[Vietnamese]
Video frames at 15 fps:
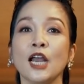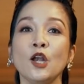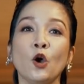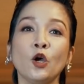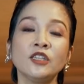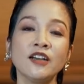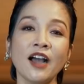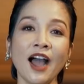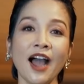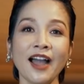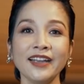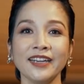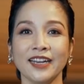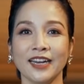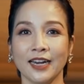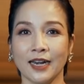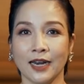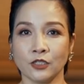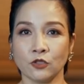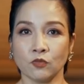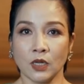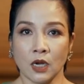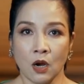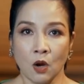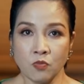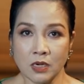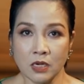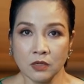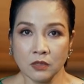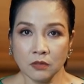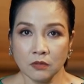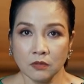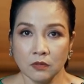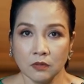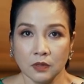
cái lỗi thứ hai là chúng ta gồng cứng